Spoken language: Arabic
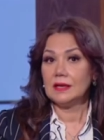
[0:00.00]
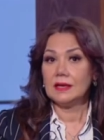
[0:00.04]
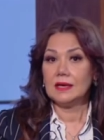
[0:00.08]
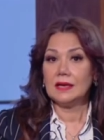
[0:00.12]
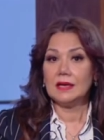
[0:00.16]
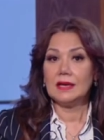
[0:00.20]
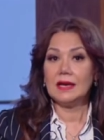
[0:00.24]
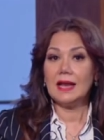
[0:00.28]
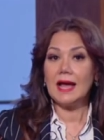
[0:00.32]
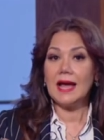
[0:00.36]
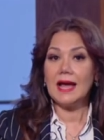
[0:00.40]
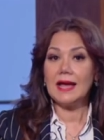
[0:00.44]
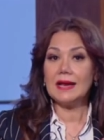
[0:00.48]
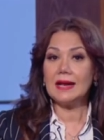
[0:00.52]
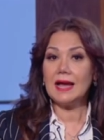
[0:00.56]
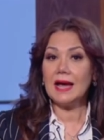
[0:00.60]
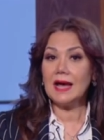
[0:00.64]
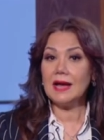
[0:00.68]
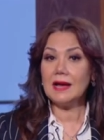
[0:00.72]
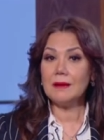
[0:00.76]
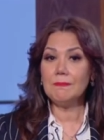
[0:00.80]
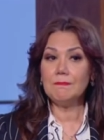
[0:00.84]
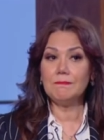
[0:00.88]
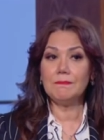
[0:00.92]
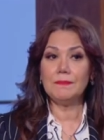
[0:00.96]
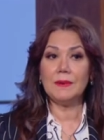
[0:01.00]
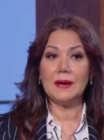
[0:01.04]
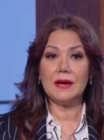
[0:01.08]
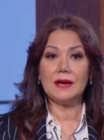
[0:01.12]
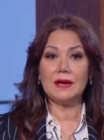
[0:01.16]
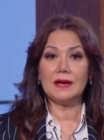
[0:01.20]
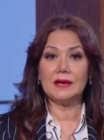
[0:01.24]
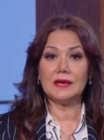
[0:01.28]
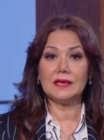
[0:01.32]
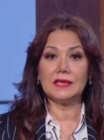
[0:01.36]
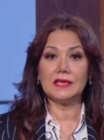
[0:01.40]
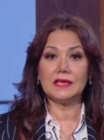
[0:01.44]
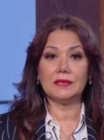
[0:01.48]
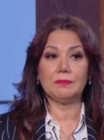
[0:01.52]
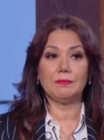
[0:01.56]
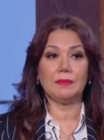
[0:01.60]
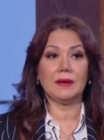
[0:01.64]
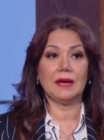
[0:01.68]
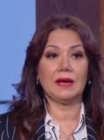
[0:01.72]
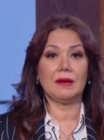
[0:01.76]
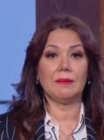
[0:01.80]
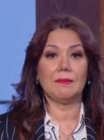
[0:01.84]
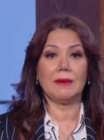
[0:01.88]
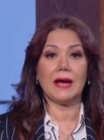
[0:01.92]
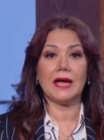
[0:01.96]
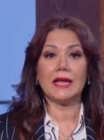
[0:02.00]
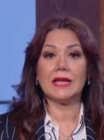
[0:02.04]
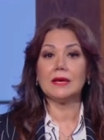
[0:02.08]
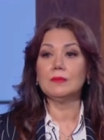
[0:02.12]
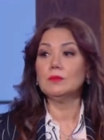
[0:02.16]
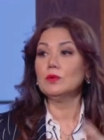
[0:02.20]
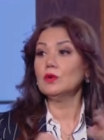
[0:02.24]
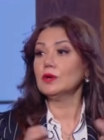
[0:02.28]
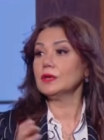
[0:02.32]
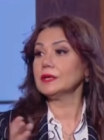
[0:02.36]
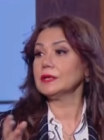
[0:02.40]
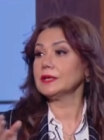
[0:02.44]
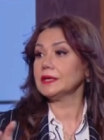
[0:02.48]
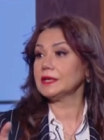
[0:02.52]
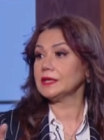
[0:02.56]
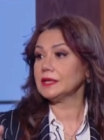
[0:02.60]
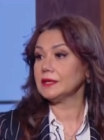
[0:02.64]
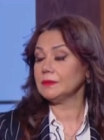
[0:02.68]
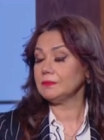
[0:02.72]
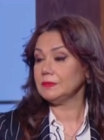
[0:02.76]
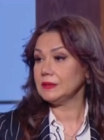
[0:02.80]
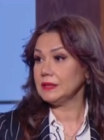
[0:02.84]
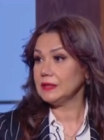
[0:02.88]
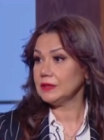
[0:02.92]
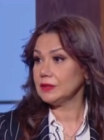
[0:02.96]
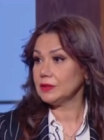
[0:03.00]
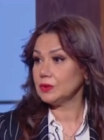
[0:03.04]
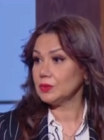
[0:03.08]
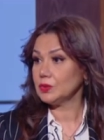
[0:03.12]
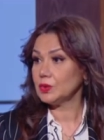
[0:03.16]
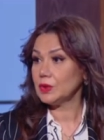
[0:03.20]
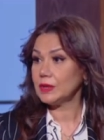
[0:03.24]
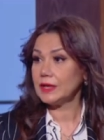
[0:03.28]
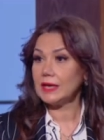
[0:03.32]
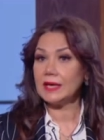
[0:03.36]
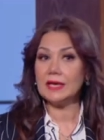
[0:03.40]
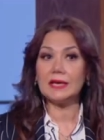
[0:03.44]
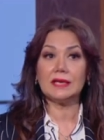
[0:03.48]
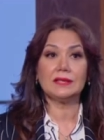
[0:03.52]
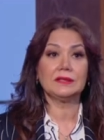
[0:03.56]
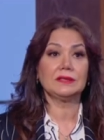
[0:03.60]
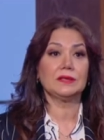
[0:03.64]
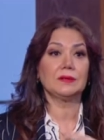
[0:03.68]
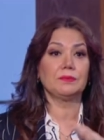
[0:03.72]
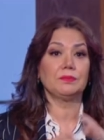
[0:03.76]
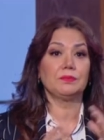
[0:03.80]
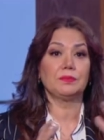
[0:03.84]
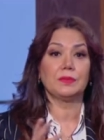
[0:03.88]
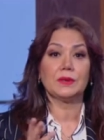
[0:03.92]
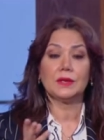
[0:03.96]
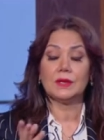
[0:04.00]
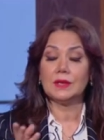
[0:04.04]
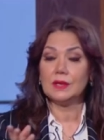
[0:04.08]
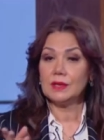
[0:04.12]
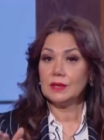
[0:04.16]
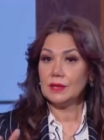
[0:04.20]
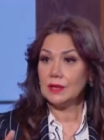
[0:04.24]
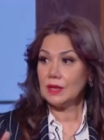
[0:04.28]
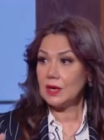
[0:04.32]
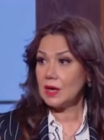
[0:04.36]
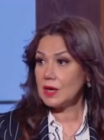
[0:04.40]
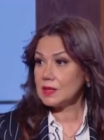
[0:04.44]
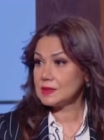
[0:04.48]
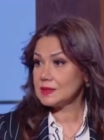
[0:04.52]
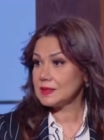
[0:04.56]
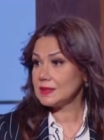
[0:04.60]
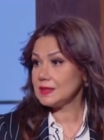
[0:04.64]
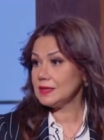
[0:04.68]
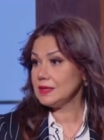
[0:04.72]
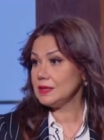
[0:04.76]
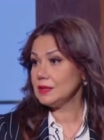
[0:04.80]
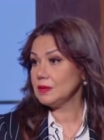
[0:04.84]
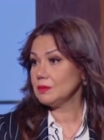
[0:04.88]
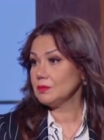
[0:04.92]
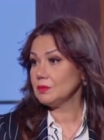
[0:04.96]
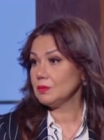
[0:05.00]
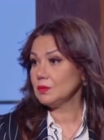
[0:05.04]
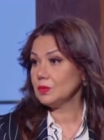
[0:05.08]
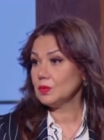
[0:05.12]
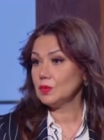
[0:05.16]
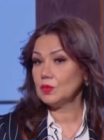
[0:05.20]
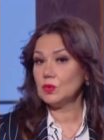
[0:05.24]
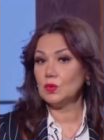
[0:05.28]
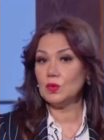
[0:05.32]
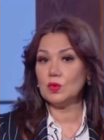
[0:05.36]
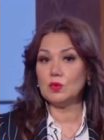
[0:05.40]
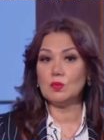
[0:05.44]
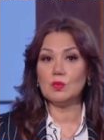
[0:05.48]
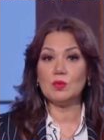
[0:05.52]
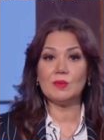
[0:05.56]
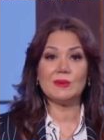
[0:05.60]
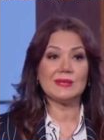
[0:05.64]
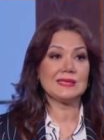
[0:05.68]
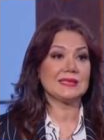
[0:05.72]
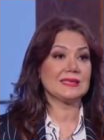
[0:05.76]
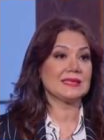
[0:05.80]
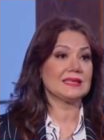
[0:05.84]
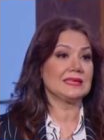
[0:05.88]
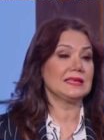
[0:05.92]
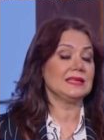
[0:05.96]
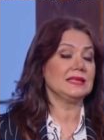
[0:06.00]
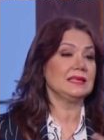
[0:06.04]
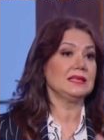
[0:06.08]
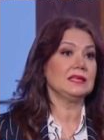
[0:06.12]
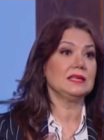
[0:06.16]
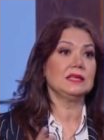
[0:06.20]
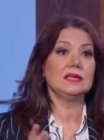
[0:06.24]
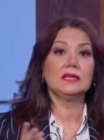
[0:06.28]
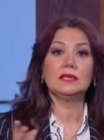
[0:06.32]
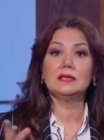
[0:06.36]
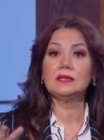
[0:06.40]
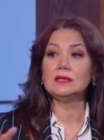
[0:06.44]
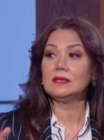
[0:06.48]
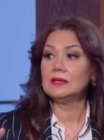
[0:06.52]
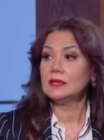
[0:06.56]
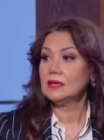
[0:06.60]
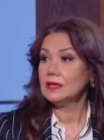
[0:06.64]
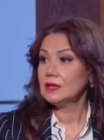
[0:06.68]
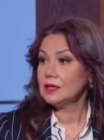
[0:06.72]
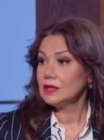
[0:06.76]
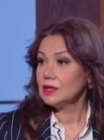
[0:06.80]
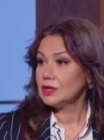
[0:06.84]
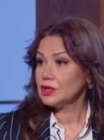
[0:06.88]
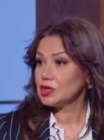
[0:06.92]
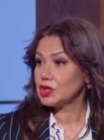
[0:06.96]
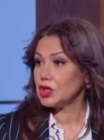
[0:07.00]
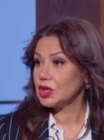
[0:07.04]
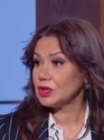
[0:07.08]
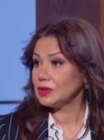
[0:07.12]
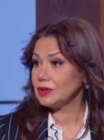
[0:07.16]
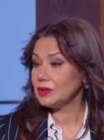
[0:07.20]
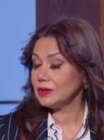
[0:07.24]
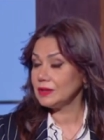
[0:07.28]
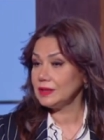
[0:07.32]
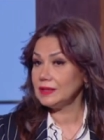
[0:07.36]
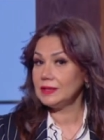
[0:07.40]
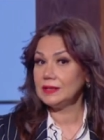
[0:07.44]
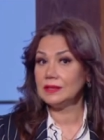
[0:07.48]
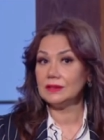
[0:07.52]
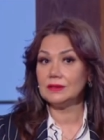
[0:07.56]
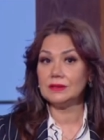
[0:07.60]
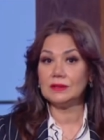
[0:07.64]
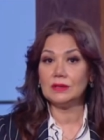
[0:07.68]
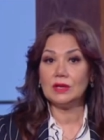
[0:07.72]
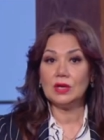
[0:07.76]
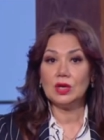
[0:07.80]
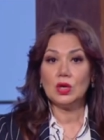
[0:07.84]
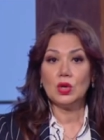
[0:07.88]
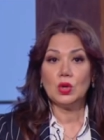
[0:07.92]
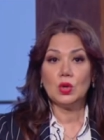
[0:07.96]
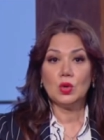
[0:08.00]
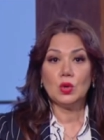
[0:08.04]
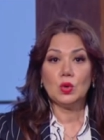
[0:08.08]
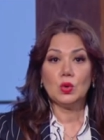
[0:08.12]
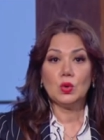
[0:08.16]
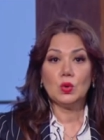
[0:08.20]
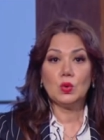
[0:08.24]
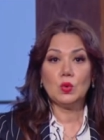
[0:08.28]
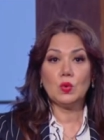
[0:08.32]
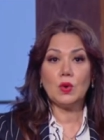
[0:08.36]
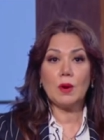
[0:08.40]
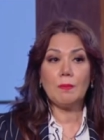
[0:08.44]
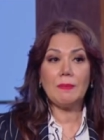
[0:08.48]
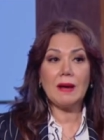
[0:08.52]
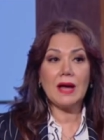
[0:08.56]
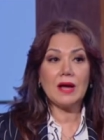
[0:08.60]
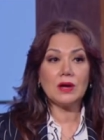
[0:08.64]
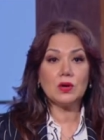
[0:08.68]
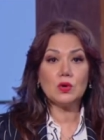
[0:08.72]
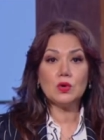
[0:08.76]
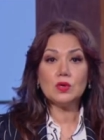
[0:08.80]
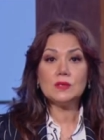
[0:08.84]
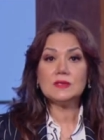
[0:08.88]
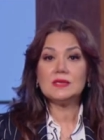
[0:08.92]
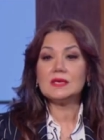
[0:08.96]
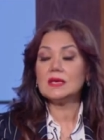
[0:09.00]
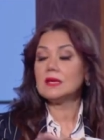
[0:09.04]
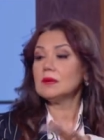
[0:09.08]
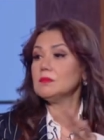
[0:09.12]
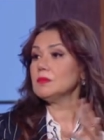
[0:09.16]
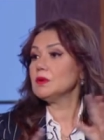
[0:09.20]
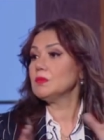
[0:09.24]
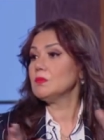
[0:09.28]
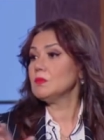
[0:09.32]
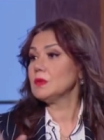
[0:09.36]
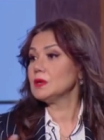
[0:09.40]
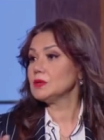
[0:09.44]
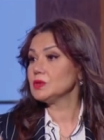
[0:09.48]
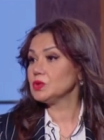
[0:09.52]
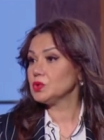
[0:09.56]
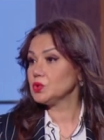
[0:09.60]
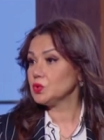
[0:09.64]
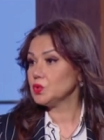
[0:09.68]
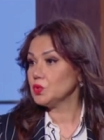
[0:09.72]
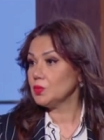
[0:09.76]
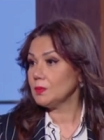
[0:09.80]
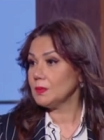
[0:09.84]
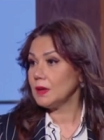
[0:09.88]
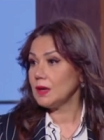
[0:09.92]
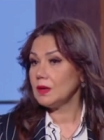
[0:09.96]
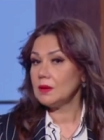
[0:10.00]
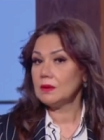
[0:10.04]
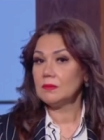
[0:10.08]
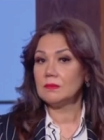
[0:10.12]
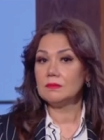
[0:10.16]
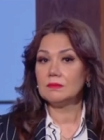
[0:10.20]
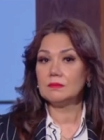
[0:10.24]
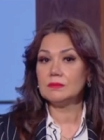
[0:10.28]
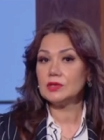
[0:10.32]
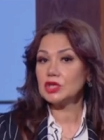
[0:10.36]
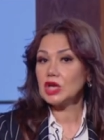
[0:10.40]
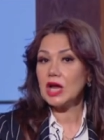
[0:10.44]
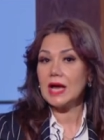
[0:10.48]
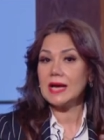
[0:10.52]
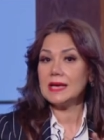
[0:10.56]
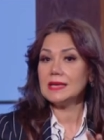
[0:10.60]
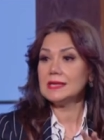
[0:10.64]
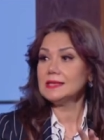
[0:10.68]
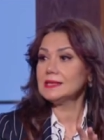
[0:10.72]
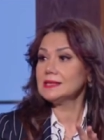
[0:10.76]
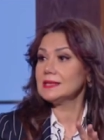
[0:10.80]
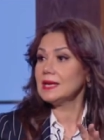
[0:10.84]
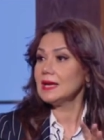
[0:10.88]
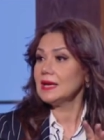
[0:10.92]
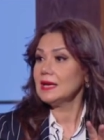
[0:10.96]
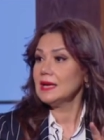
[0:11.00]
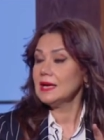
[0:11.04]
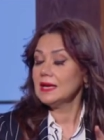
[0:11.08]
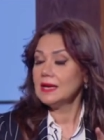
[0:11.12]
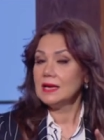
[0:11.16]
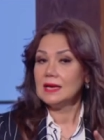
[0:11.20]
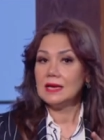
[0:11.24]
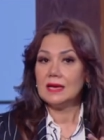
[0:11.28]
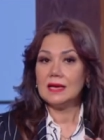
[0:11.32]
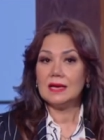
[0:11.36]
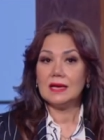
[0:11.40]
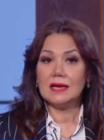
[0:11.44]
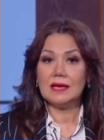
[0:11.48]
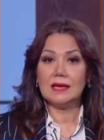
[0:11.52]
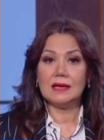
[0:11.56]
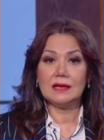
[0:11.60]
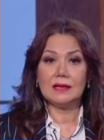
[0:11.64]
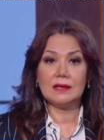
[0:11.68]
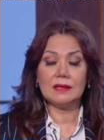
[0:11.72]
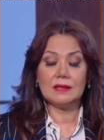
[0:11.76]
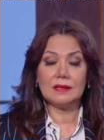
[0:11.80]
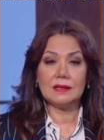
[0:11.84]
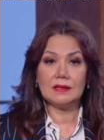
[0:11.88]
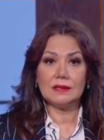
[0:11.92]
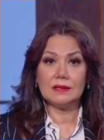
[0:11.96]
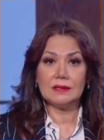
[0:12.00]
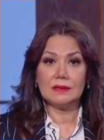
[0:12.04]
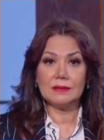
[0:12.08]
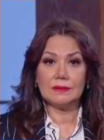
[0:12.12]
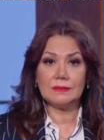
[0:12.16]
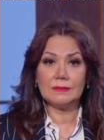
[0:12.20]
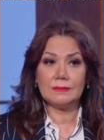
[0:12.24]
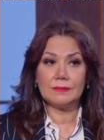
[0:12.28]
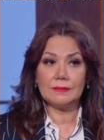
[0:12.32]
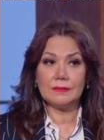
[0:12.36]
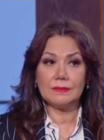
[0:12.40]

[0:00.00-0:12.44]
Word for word: لا انا حابه يبقى معايا مخرج كبير وكاتب عظيم وممثلين شاطرين وابقى جزء من منظومه مش عايزه آه،